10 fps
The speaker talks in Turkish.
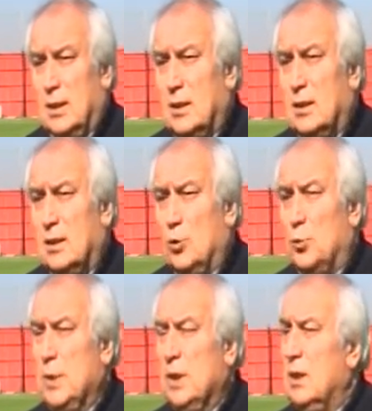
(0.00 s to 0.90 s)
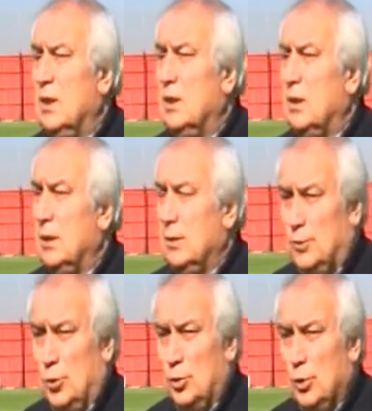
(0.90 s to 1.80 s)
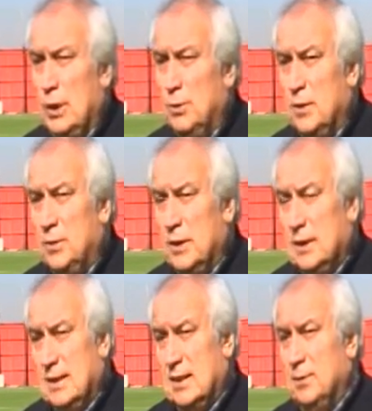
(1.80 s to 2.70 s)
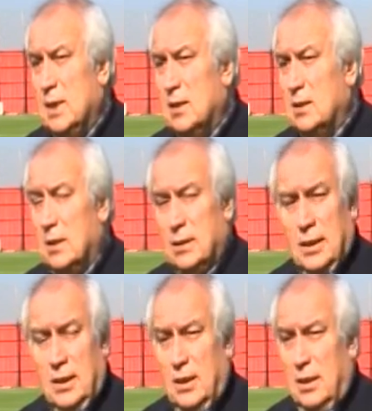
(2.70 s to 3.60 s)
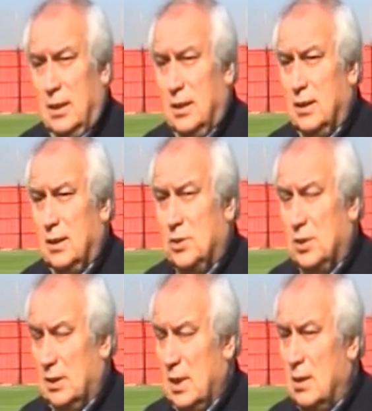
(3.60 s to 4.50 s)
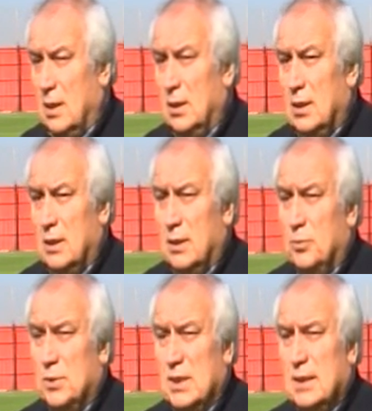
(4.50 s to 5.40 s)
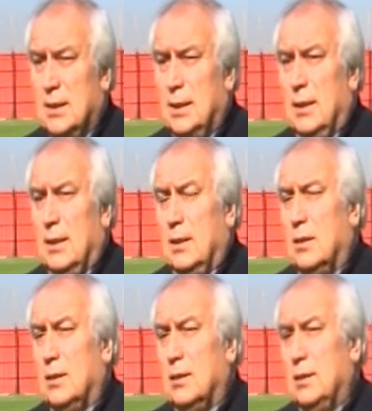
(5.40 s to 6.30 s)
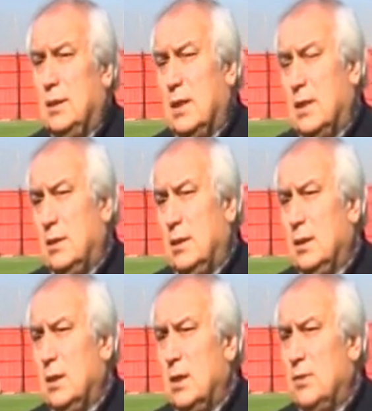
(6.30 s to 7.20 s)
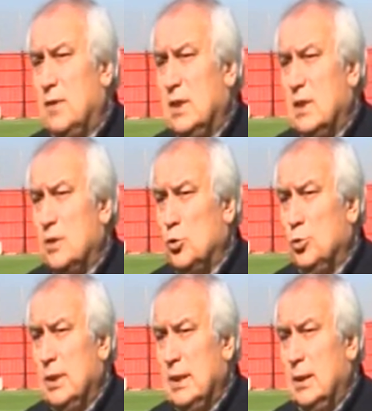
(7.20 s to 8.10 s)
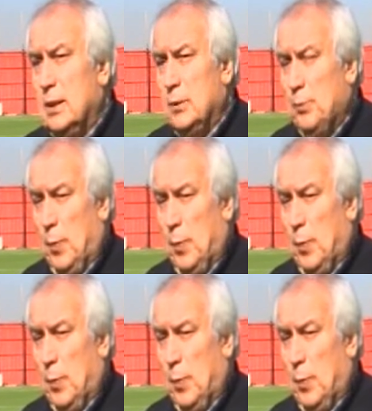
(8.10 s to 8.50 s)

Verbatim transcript: e, dopingle ilgili çok önemli bir seminerden e, geçecekler. Ankara'da yapacağız. E, diğer engelli federasyonlarıyla